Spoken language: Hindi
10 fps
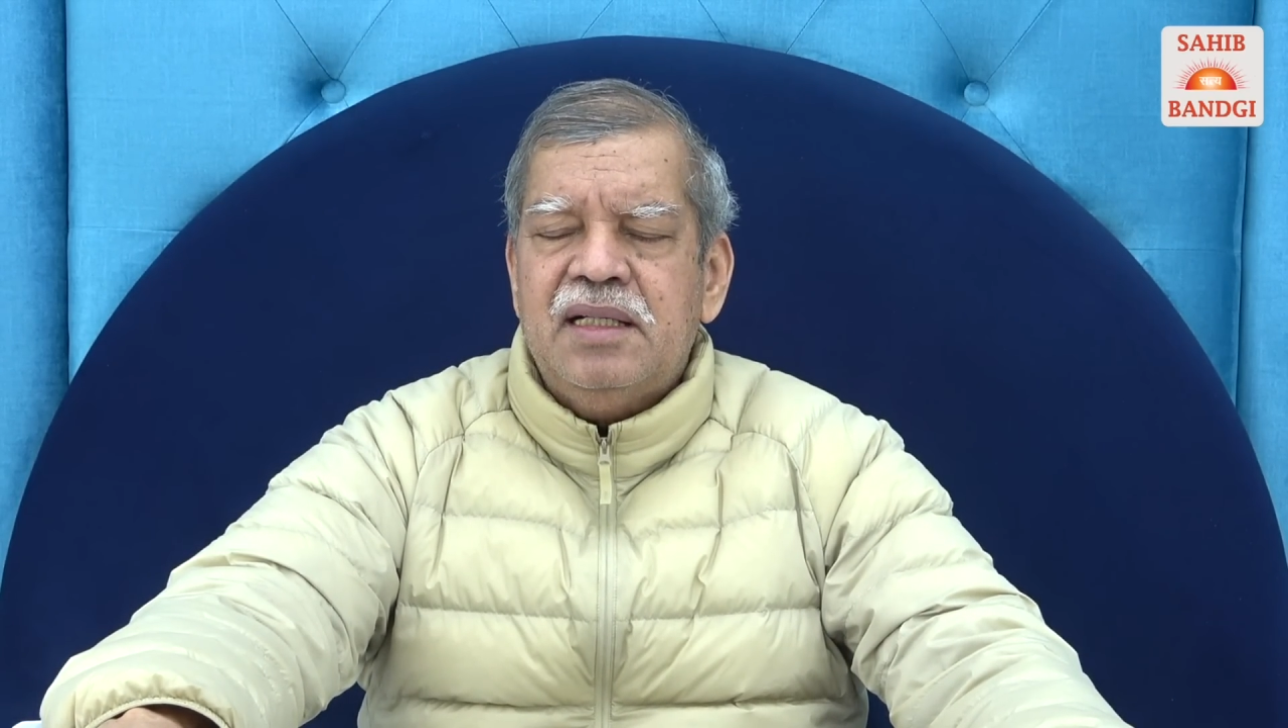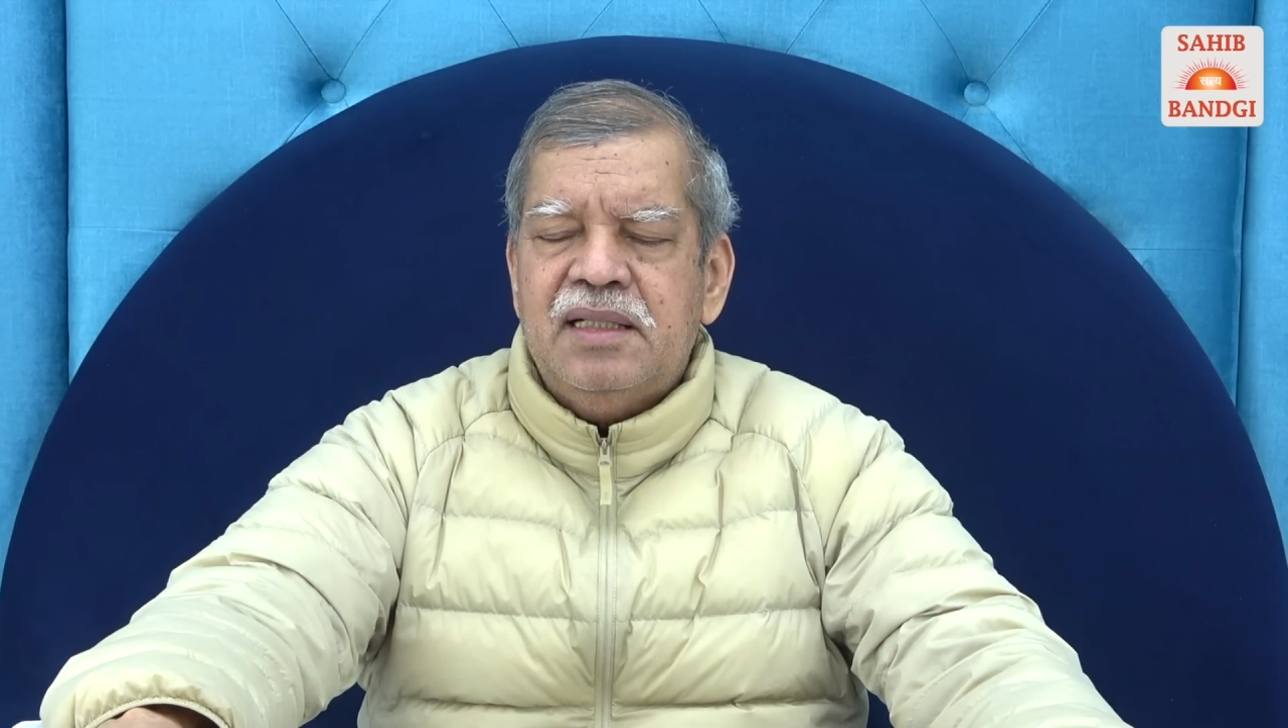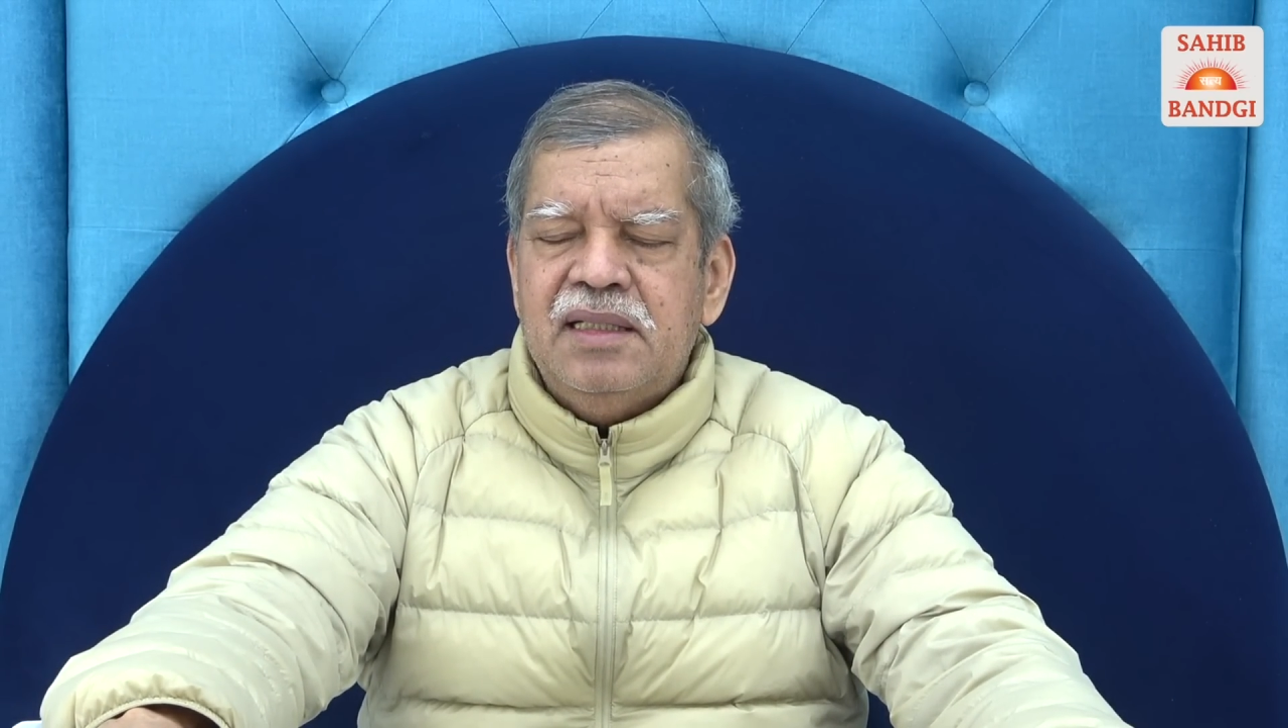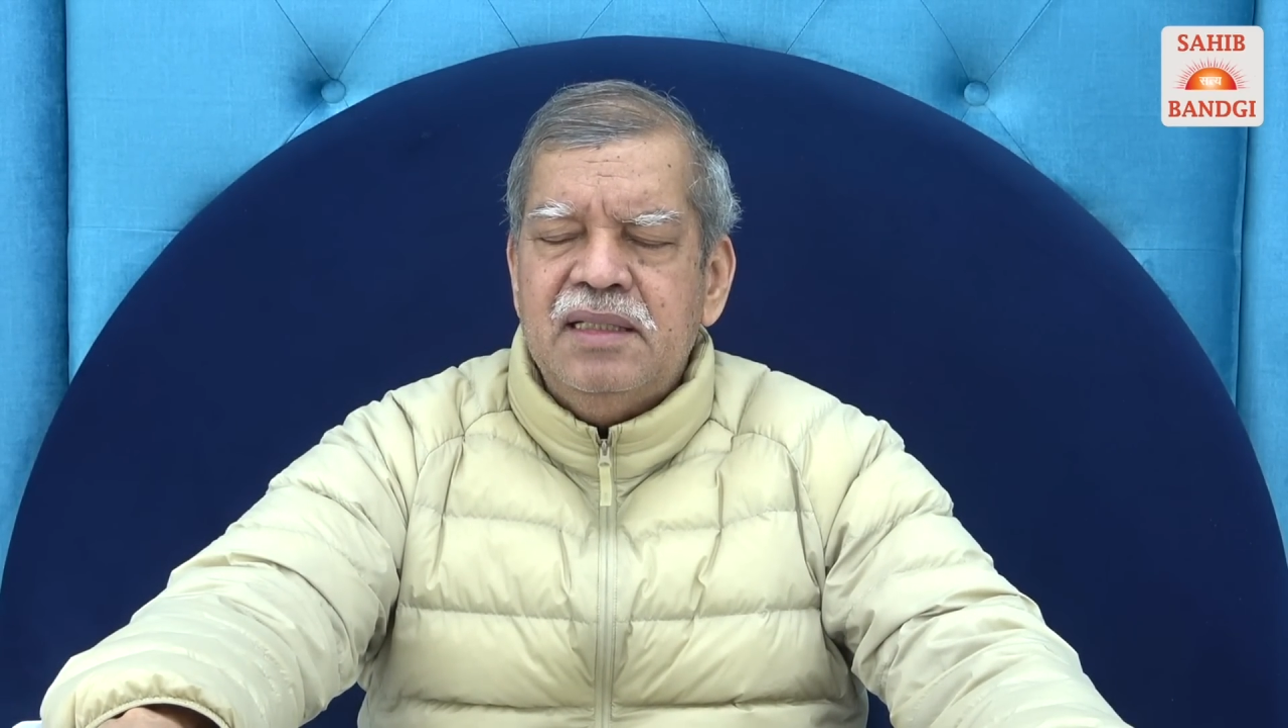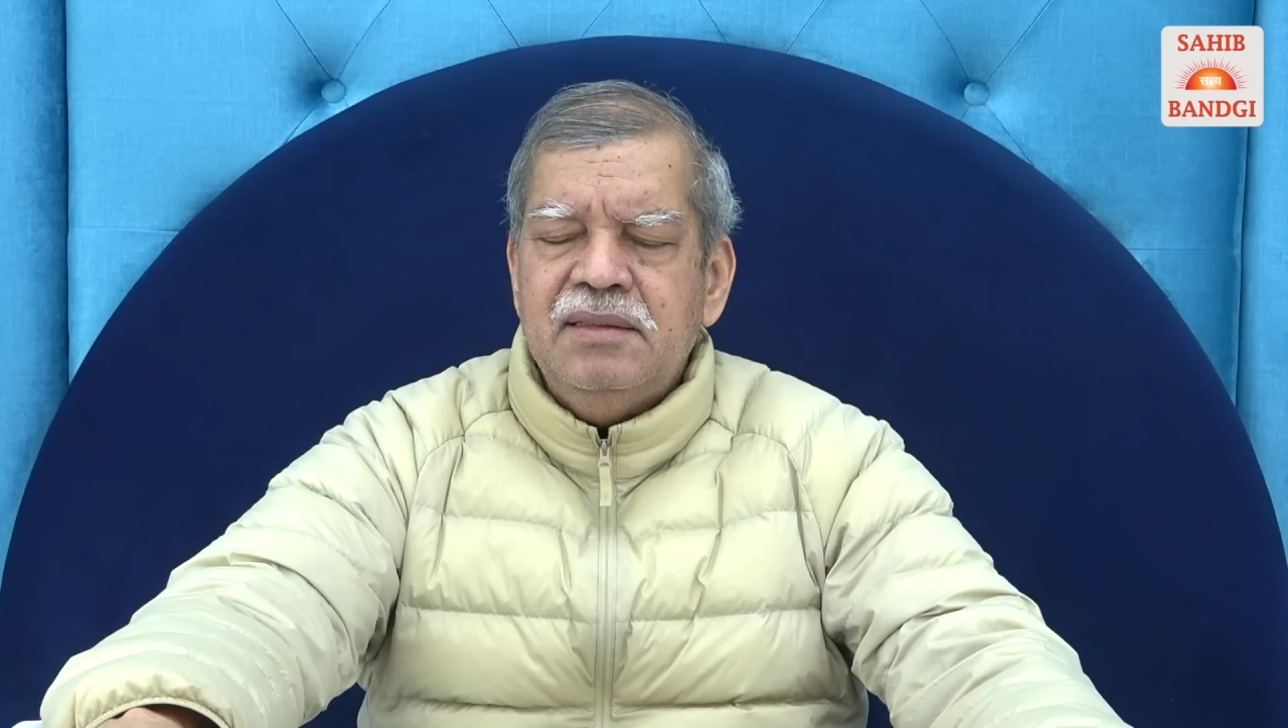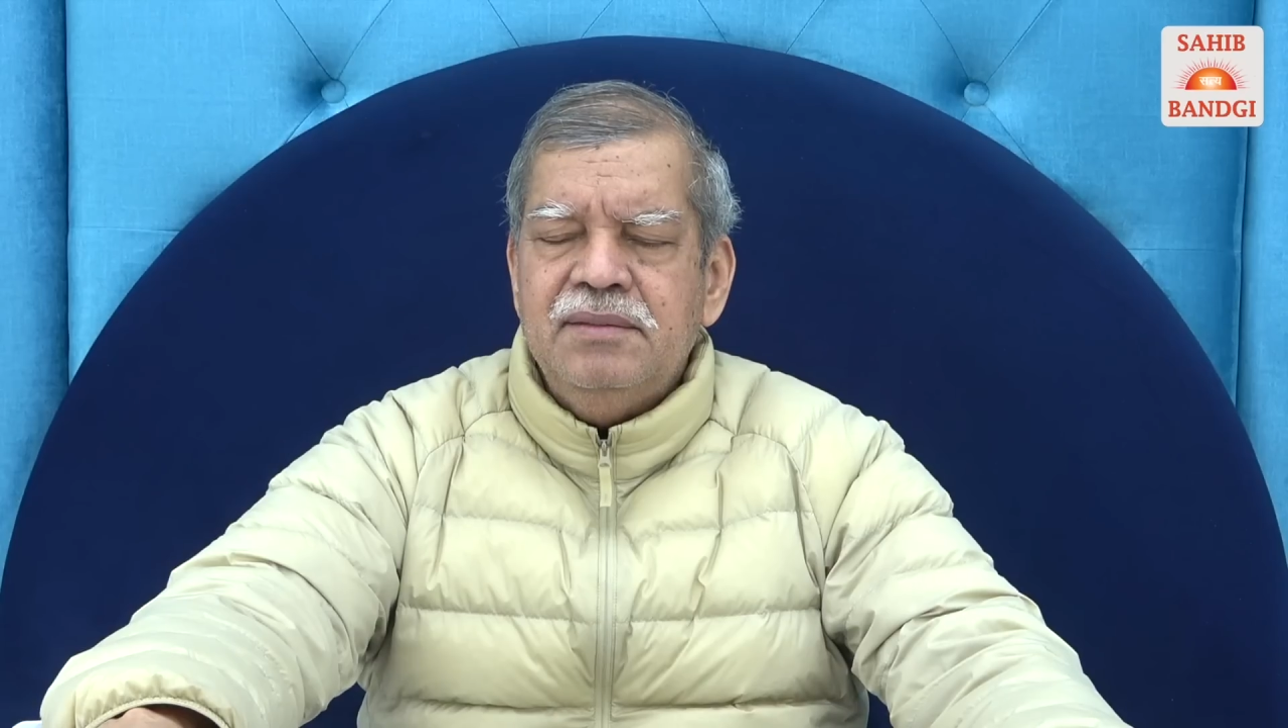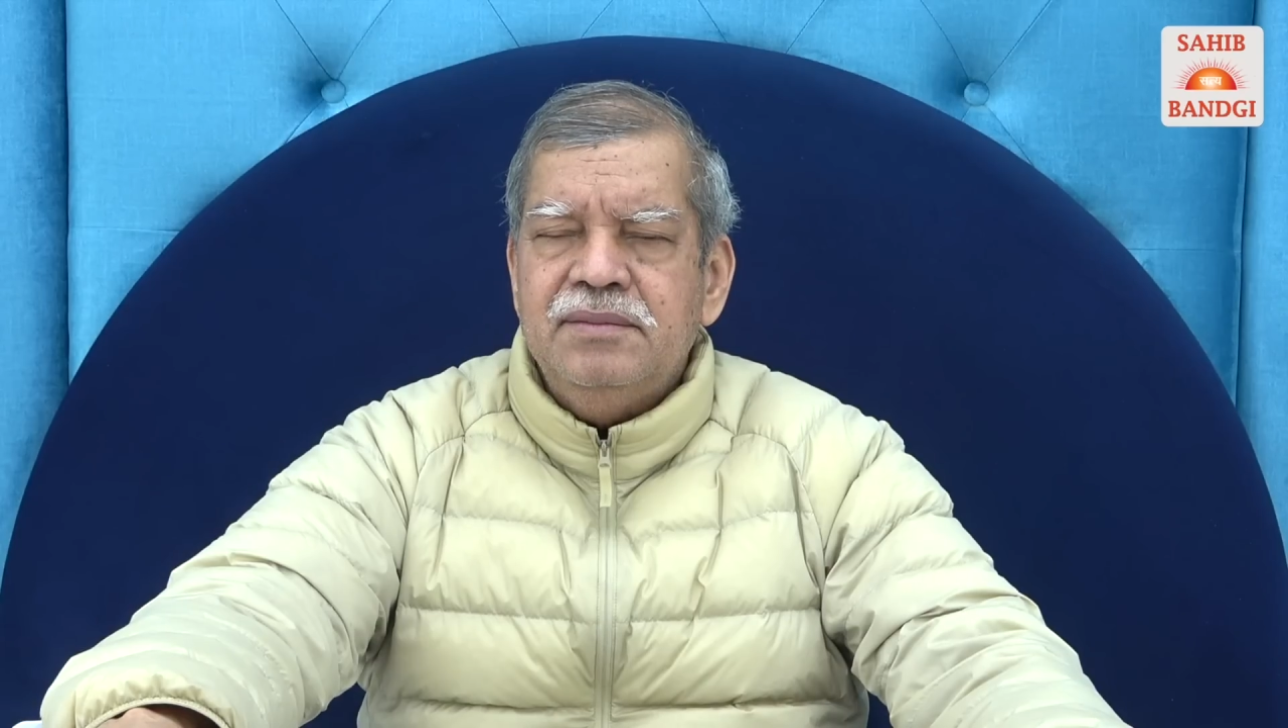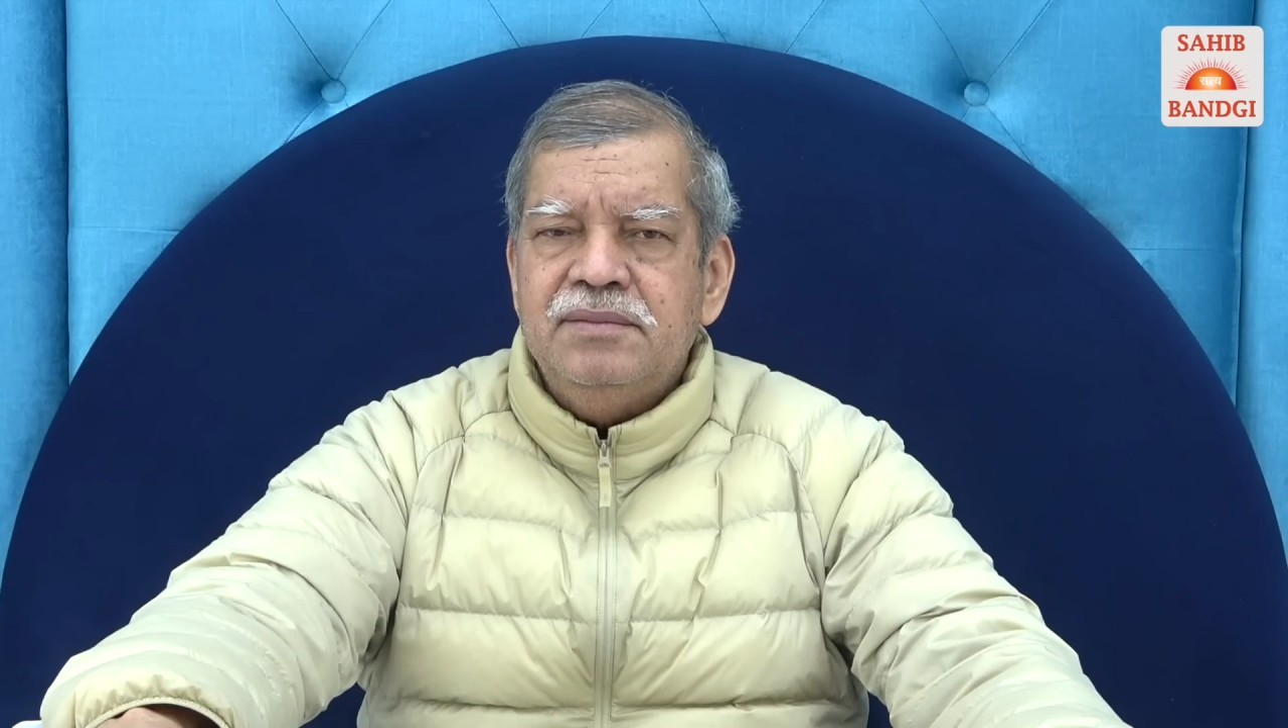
कह रहे हैं